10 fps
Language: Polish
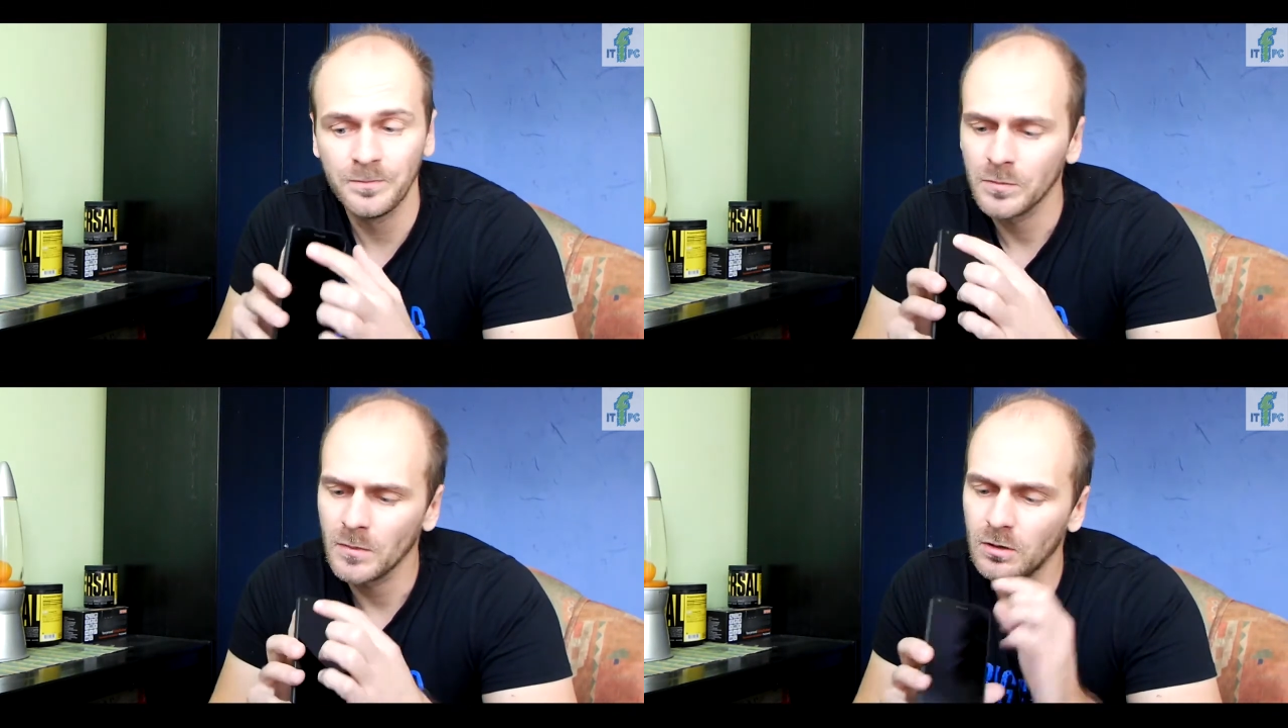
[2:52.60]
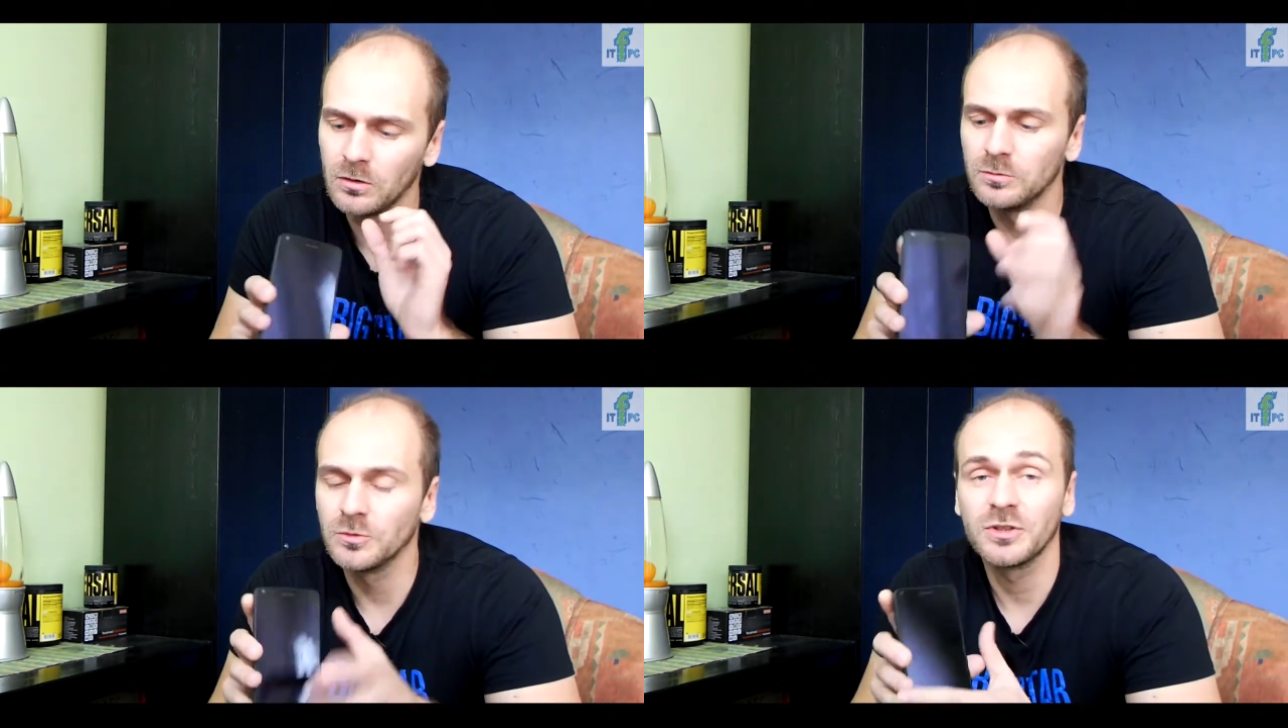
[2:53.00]
o,
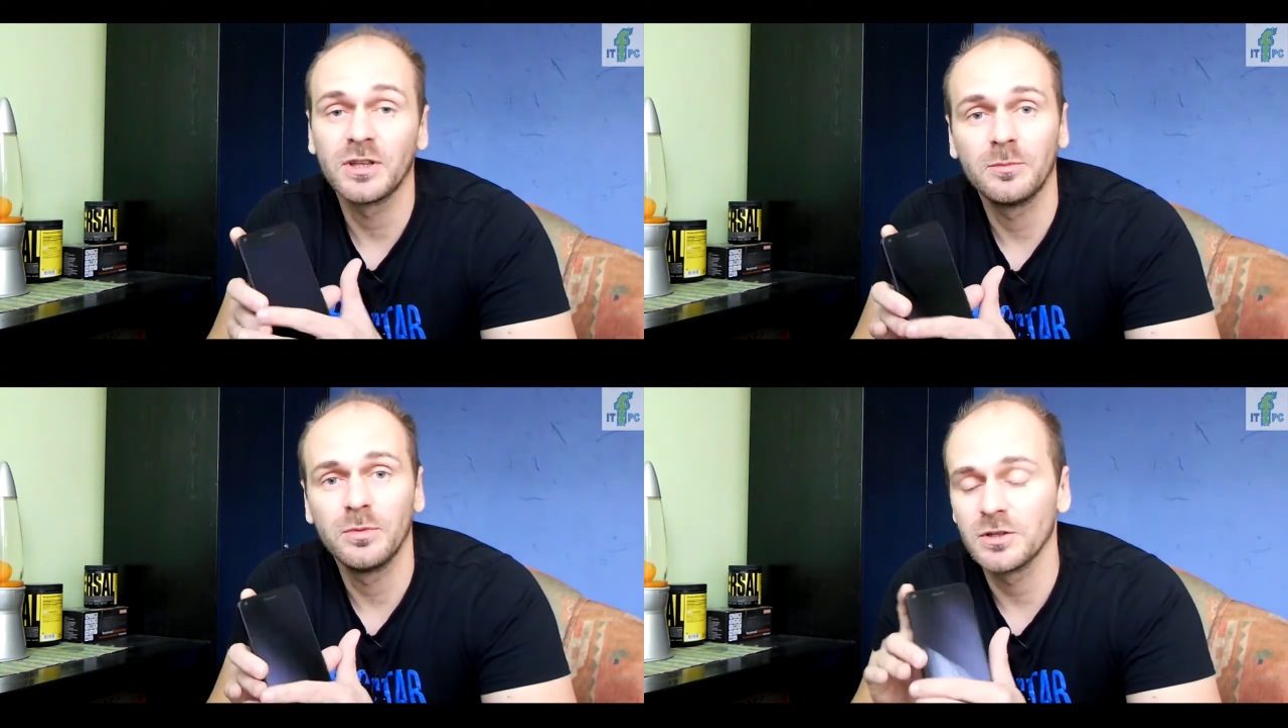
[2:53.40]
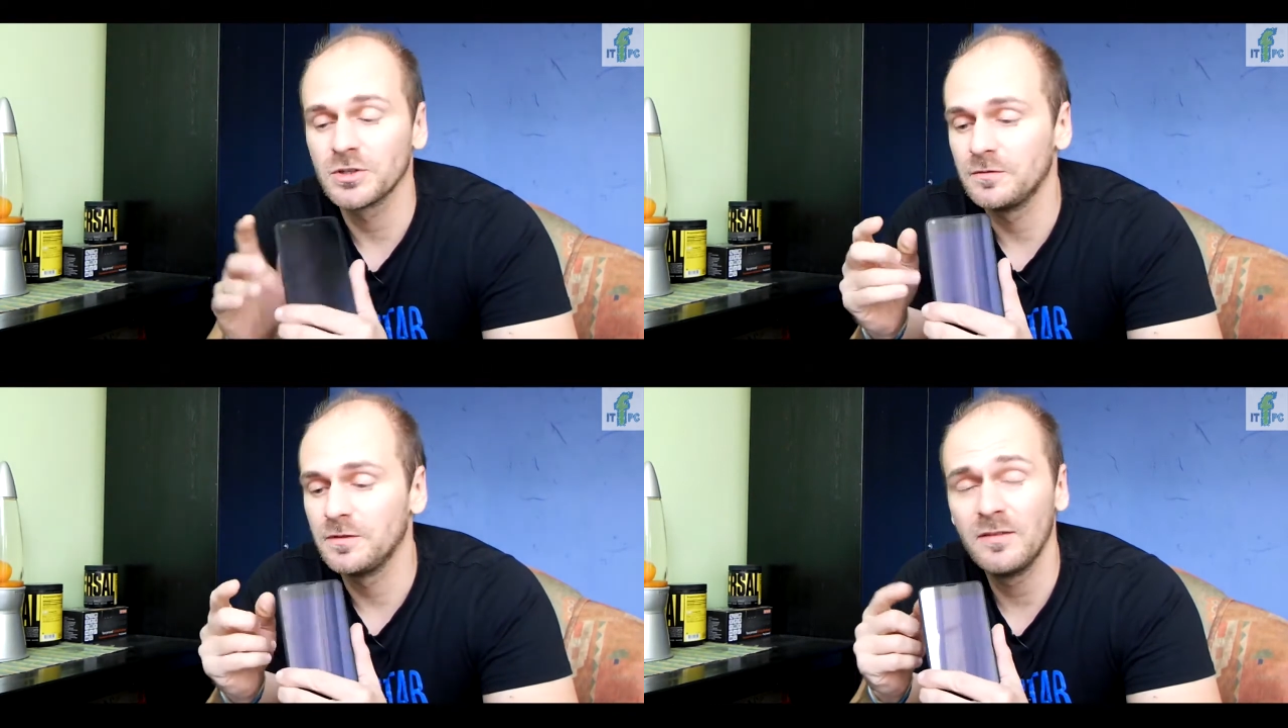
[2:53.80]
może tak pokażę,
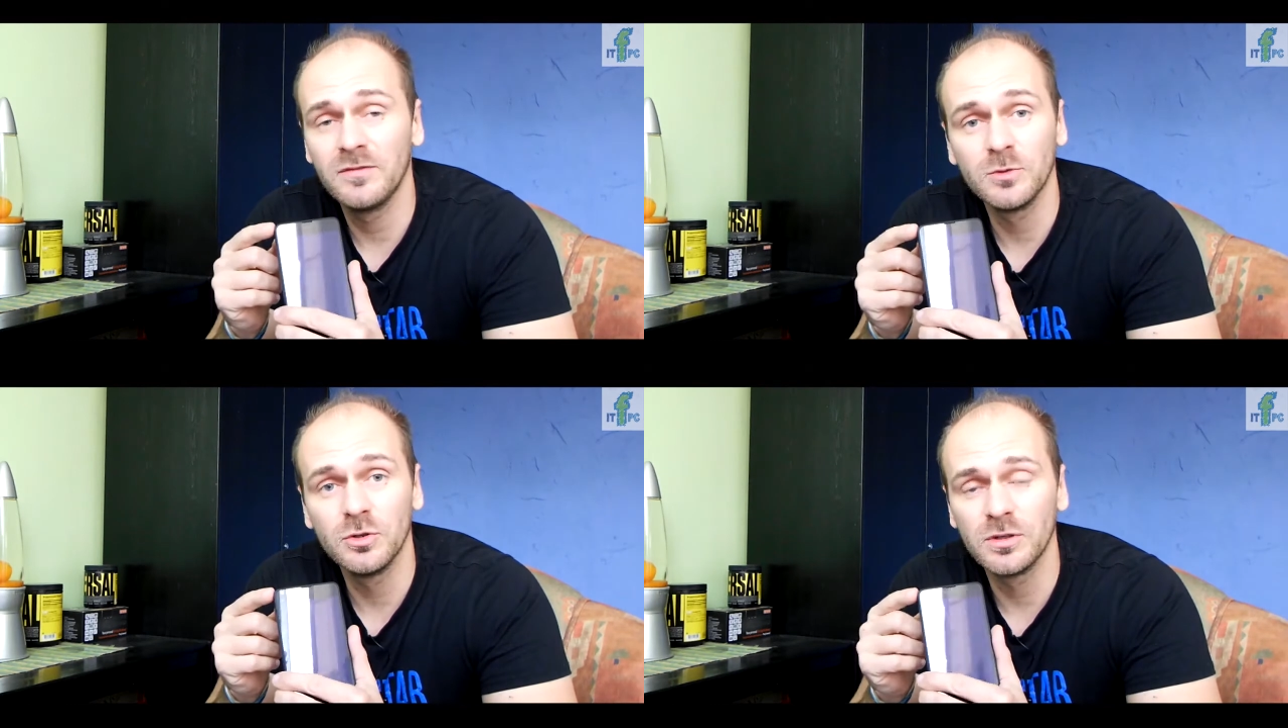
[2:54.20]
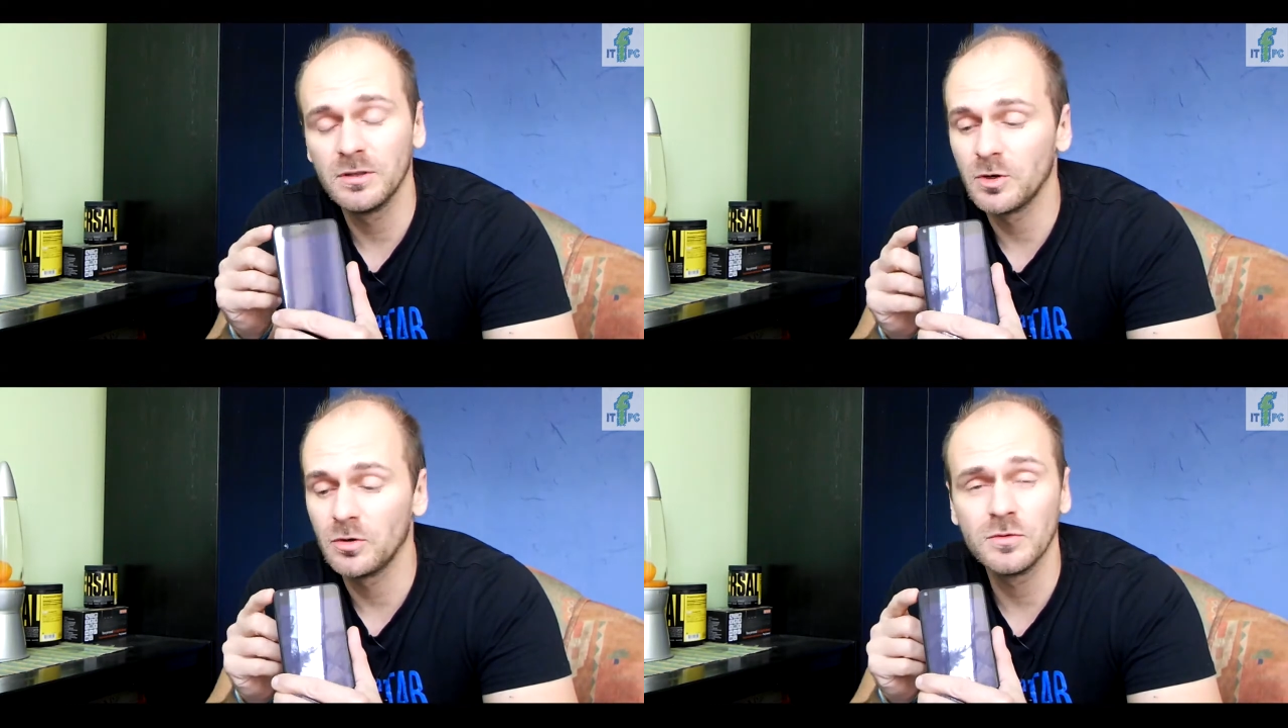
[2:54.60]
w lewym
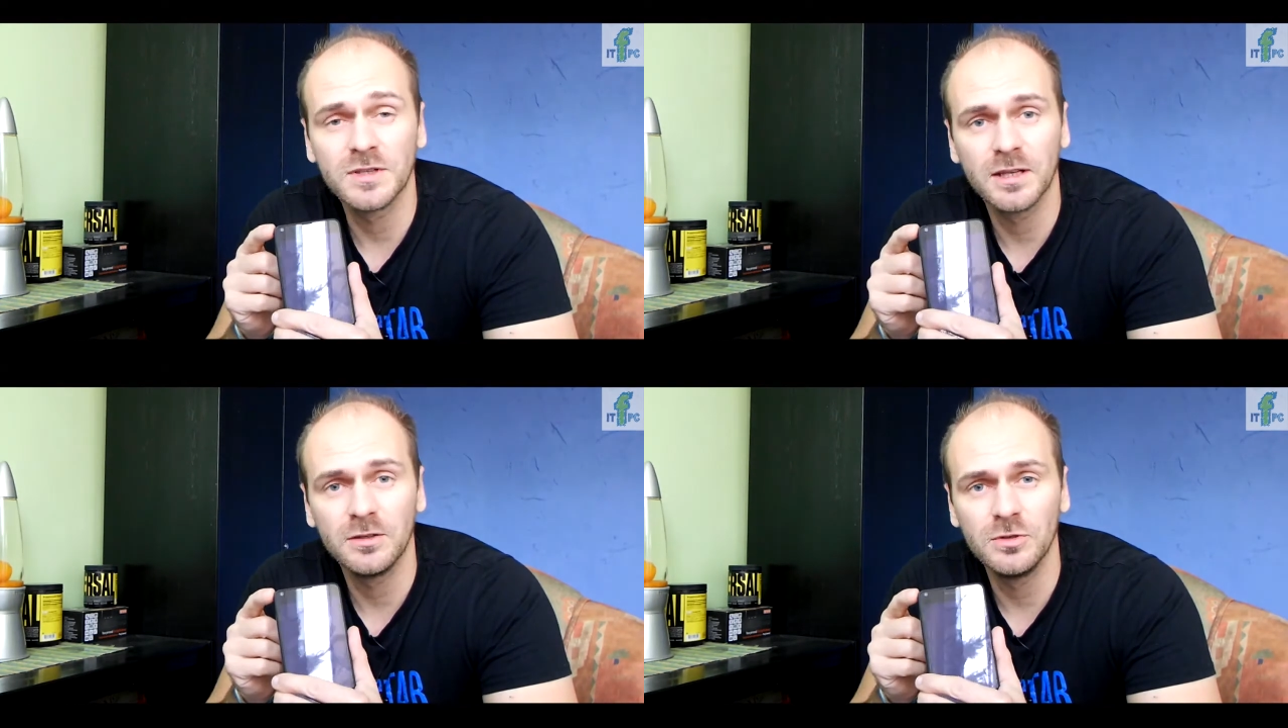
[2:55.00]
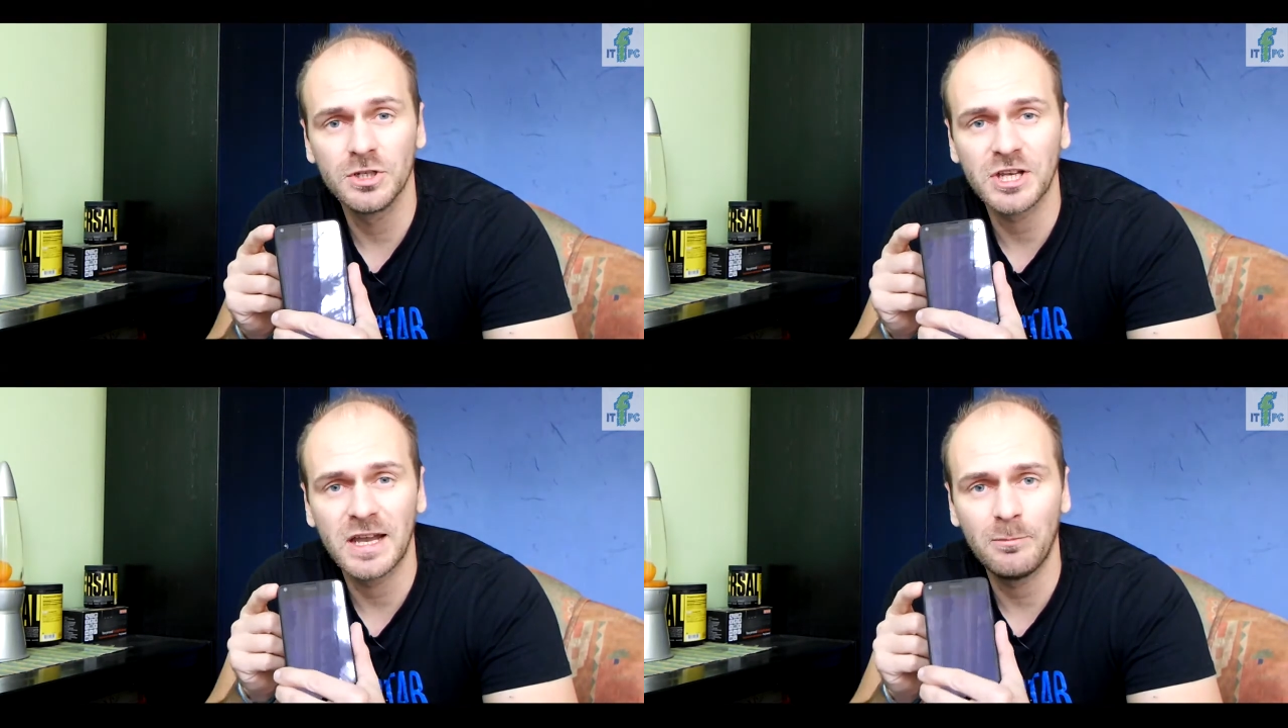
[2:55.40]
górnym rogu znajduje
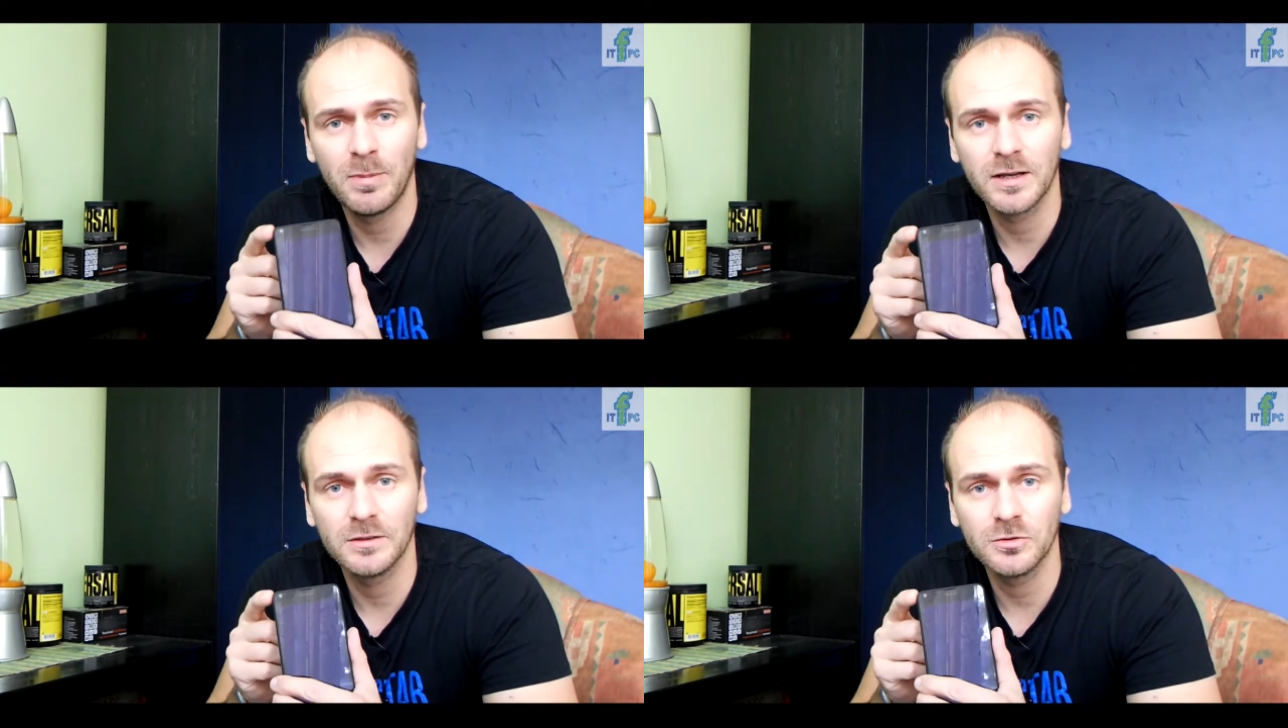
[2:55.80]
się aparat